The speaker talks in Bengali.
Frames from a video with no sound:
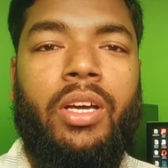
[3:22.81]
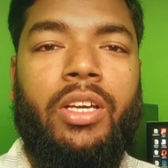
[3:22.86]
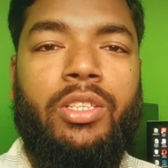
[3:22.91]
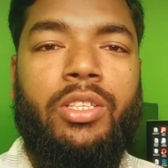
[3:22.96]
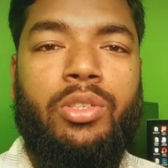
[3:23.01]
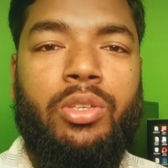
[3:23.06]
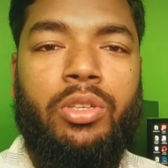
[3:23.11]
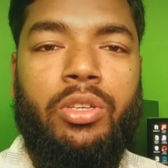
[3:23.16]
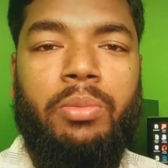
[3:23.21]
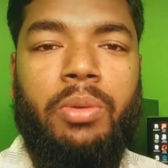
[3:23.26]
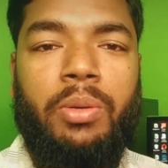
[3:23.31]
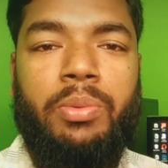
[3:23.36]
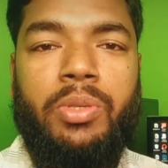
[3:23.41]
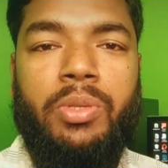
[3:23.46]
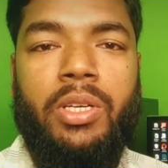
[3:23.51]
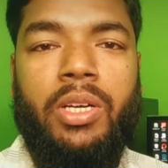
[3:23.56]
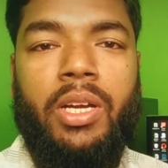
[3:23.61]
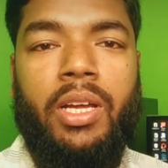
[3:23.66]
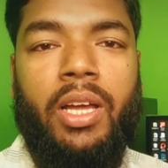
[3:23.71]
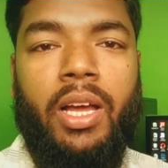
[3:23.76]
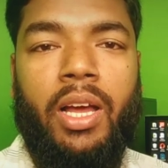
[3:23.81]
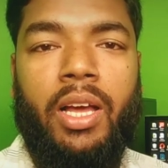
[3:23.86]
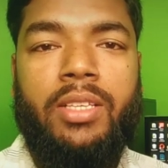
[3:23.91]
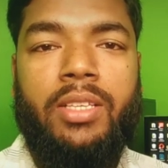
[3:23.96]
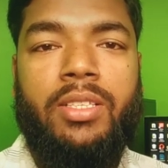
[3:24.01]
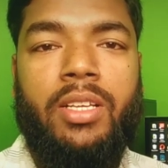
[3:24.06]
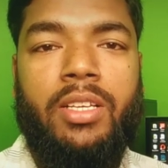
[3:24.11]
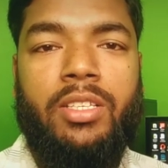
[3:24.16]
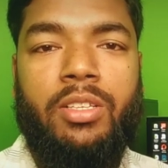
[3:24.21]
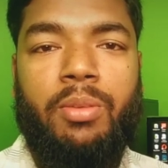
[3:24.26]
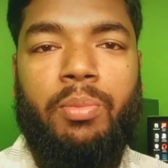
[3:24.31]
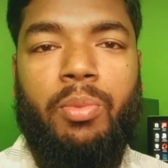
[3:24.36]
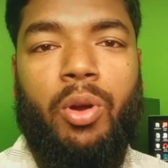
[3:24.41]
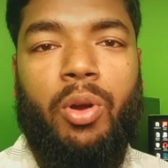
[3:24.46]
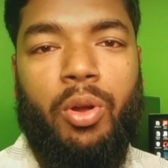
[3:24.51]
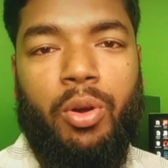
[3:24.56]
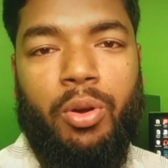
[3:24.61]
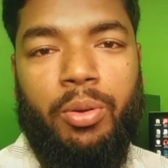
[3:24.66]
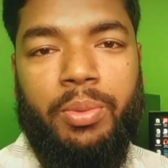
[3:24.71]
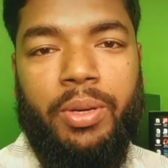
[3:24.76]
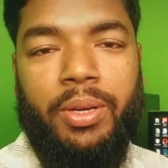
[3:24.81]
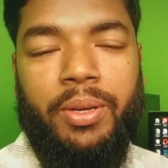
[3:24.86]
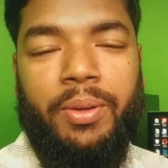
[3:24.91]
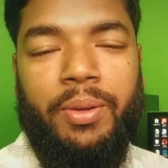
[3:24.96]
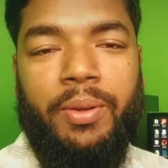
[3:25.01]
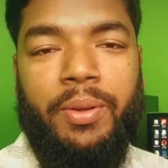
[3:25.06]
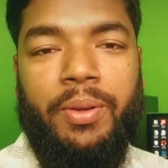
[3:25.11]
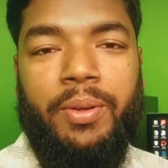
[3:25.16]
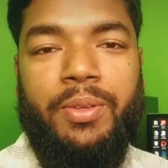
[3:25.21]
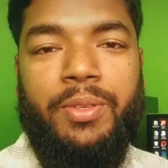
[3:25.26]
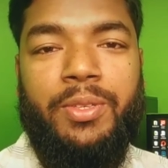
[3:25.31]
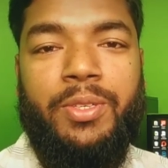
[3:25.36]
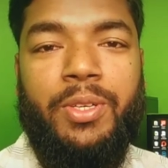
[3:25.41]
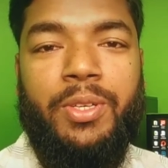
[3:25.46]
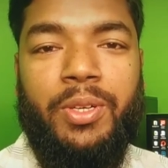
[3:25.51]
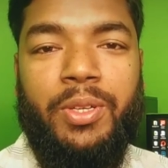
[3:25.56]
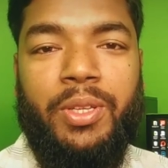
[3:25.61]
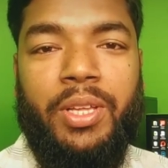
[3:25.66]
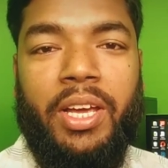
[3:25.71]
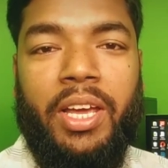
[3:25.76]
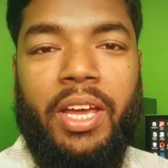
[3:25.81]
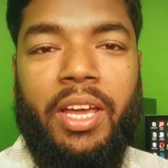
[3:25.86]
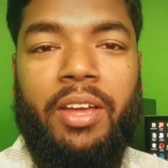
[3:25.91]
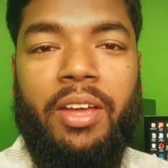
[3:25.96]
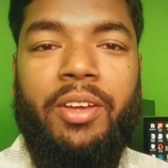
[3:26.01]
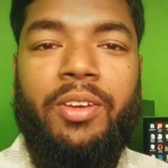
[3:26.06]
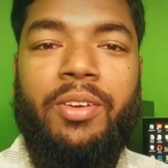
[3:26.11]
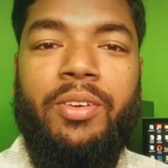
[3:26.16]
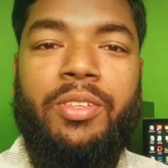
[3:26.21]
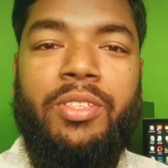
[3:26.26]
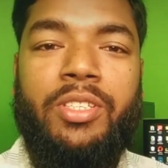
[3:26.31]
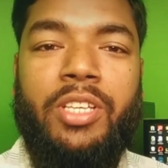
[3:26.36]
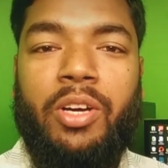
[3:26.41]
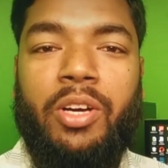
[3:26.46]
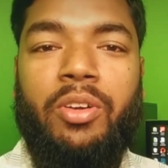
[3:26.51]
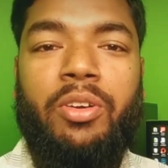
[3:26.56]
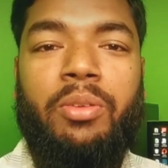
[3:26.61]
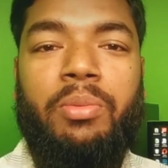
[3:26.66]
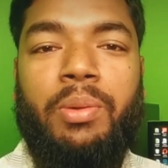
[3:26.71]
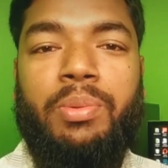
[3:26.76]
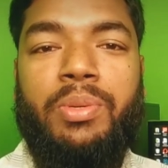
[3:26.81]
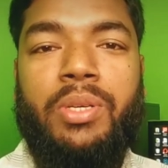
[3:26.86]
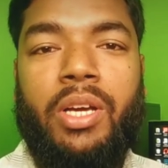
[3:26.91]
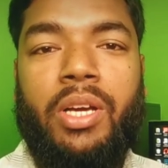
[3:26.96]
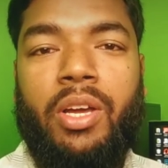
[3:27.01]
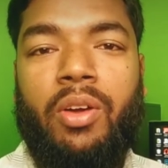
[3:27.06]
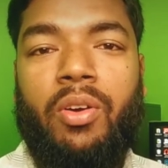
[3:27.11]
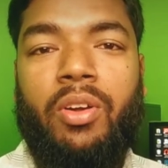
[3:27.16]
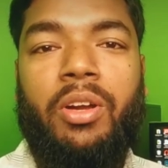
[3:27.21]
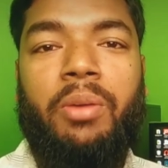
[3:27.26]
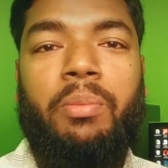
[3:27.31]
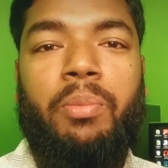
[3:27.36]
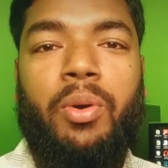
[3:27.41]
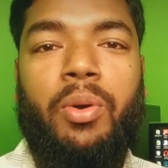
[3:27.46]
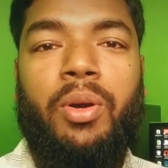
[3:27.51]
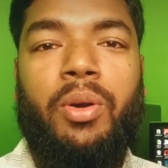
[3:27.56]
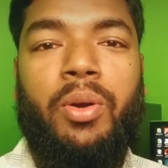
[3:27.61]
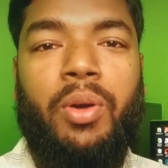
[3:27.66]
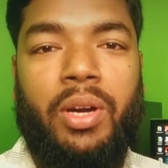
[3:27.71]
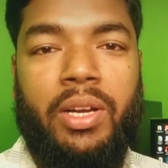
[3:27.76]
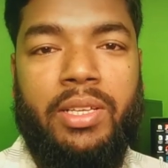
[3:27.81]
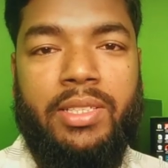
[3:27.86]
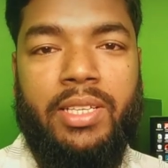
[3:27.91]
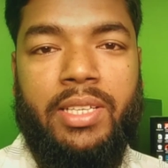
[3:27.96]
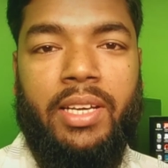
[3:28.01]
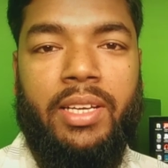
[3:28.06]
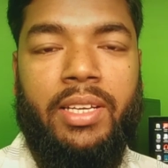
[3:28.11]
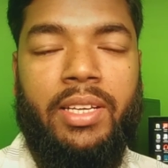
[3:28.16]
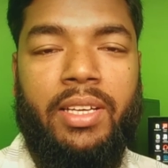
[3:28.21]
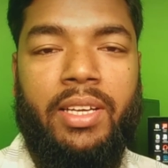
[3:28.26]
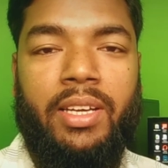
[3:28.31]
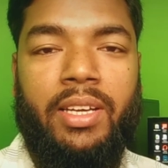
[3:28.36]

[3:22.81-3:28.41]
এই ছোট ব্যবসাটাই আস্তে আস্তে বড় হবে ছোট থেকেই যে কোনো ব্যবসাকে অনেক বড় করা যায়